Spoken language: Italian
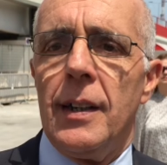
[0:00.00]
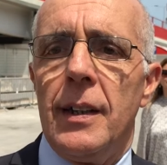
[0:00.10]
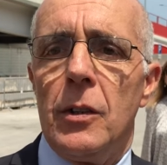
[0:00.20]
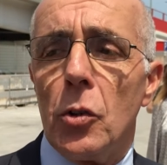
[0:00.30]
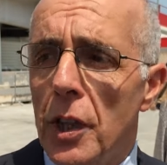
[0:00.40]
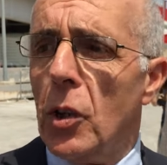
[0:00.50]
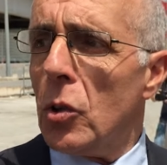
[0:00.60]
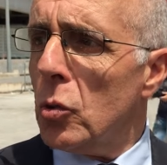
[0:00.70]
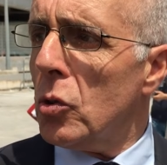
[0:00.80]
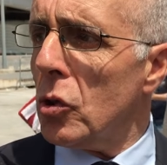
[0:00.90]
Eh, non
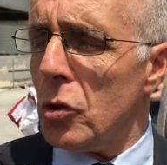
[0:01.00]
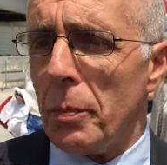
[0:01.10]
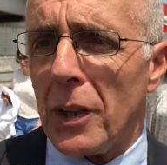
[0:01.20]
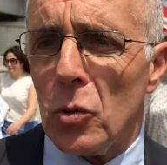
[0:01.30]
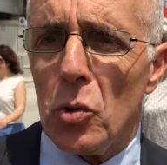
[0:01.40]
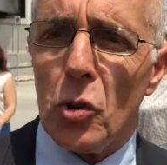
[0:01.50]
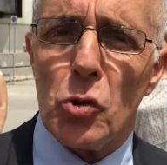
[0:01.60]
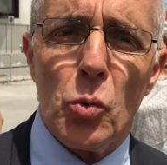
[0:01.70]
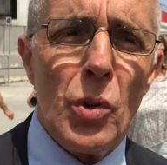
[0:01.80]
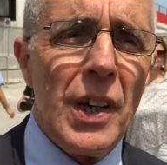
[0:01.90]
dicono tutto
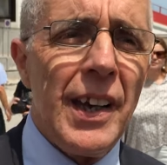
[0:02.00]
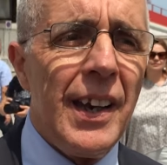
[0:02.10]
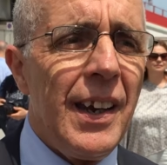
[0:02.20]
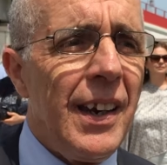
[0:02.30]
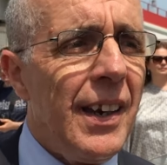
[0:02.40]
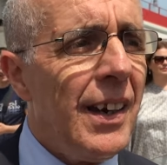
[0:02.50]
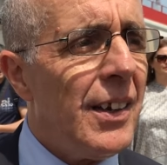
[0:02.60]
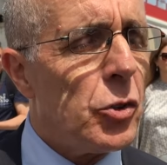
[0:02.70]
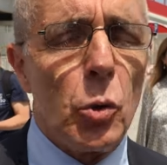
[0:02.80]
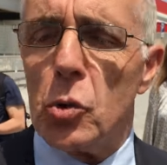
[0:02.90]
soprattutto
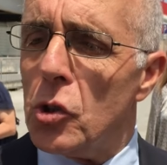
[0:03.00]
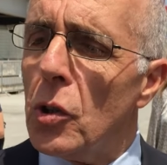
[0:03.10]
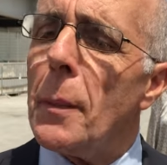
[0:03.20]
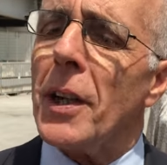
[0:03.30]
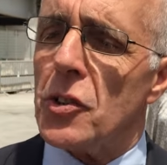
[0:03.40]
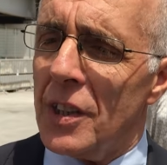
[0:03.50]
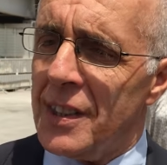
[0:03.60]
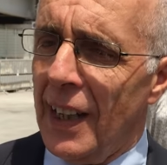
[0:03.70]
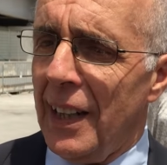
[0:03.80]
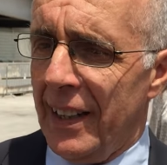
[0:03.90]
sulle soluzioni
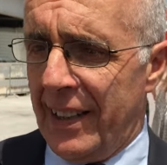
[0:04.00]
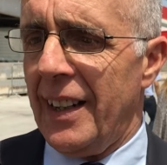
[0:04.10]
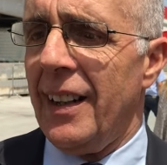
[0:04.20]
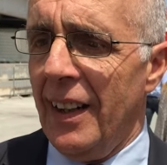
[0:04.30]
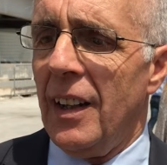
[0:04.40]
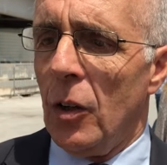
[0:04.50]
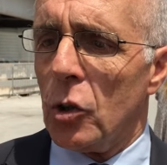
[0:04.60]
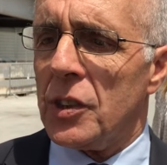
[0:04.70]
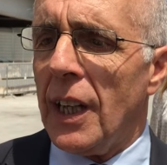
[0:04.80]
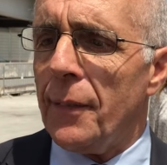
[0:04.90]
emergenziali che
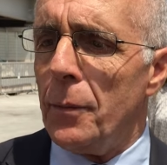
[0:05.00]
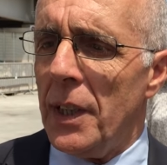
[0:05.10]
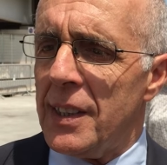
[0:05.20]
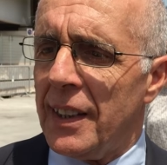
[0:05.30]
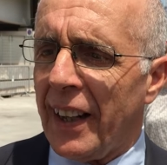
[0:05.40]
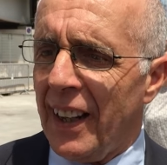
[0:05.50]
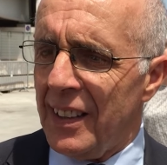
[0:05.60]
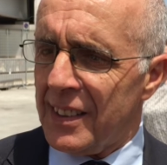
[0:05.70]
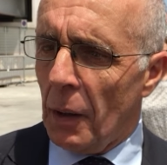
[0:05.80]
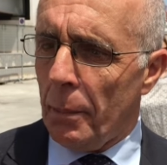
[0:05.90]
lo staff
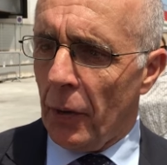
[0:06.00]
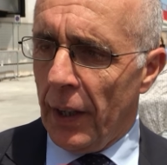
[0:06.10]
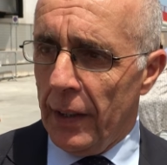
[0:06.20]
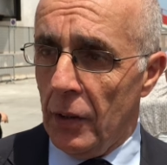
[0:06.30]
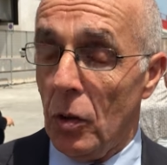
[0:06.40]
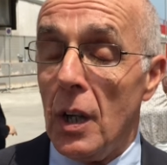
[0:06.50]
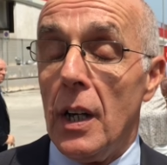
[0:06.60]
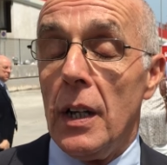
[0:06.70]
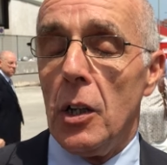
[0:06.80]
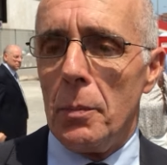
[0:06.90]
ministeriale sta ponendo.
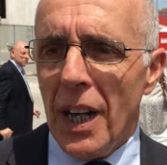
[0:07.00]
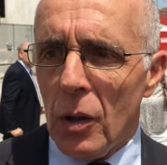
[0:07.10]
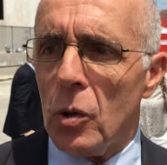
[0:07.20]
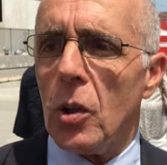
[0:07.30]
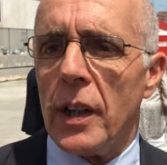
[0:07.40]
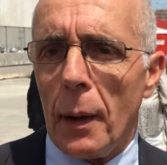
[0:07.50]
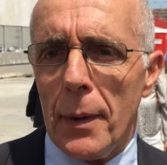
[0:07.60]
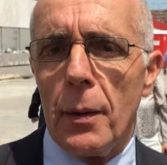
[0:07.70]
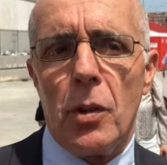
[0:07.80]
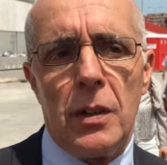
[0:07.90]
Io mi auguro che
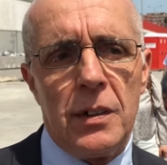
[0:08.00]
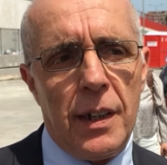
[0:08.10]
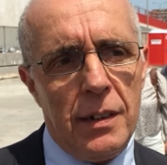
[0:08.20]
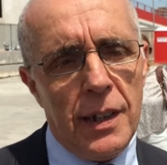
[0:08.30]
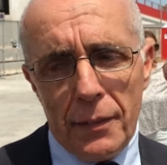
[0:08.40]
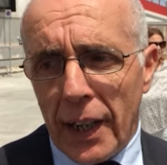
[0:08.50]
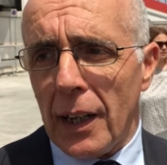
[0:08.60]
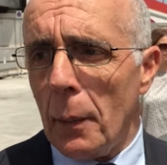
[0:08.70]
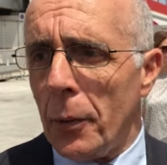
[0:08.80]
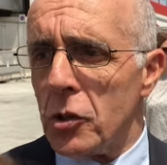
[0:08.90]
abbiamo, che, di
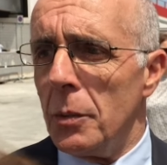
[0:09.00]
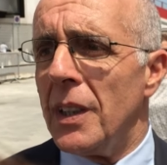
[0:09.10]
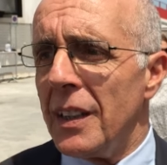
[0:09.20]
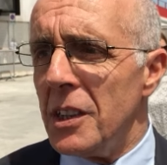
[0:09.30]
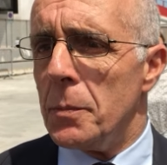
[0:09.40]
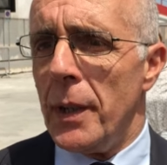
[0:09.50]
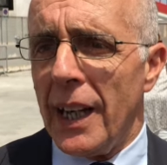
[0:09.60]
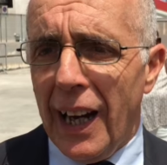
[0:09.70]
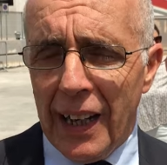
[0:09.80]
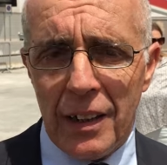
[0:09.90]
avere la possibilità di
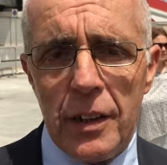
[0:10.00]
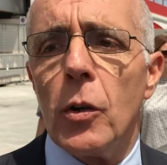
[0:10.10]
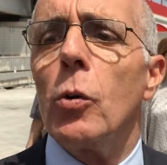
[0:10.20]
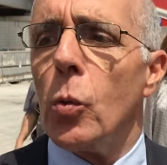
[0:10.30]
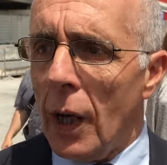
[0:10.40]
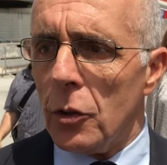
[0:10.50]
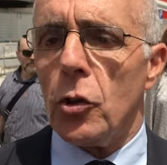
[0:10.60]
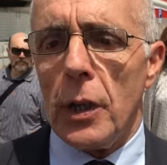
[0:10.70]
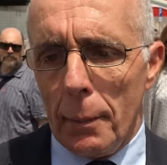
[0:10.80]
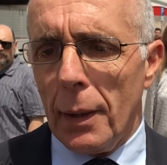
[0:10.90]
spiegargli
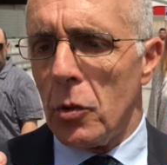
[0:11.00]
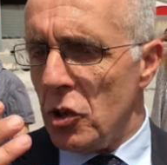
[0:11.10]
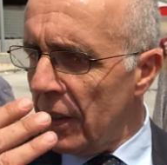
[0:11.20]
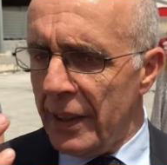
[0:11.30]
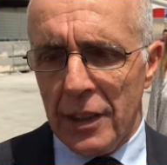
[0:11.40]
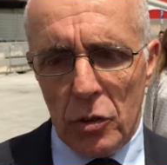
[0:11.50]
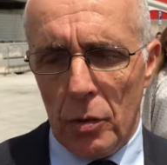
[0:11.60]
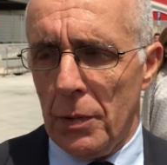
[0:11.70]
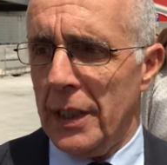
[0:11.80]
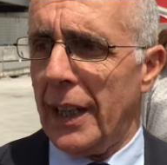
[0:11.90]
quanto gli abbiamo già
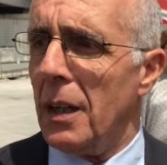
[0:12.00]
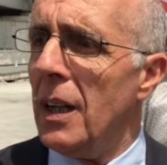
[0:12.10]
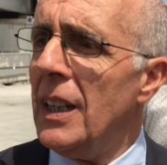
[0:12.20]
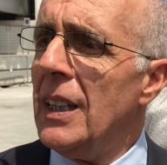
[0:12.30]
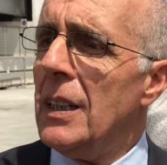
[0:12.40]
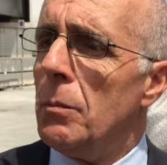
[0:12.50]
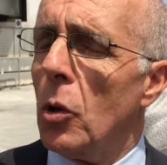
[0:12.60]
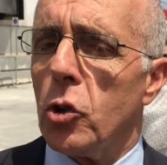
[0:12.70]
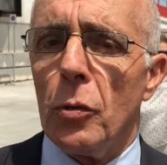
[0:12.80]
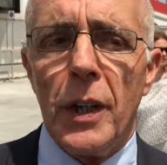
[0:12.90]
detto in maniera
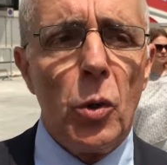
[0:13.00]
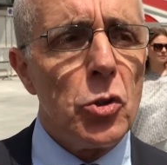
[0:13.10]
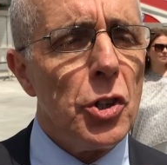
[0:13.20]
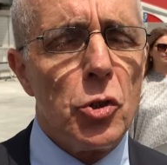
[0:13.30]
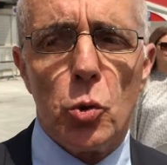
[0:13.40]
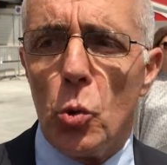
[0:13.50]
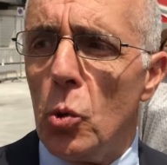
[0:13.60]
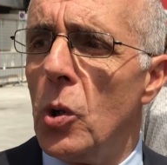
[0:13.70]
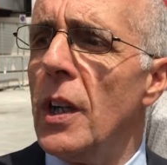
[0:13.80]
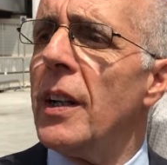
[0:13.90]
molto veloce
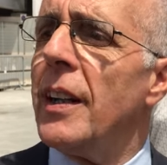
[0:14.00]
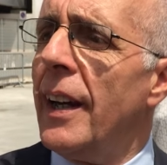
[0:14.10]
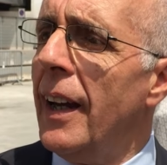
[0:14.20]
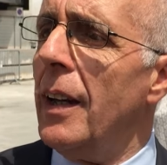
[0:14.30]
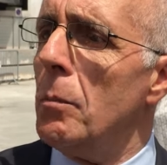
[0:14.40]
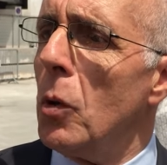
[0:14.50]
su che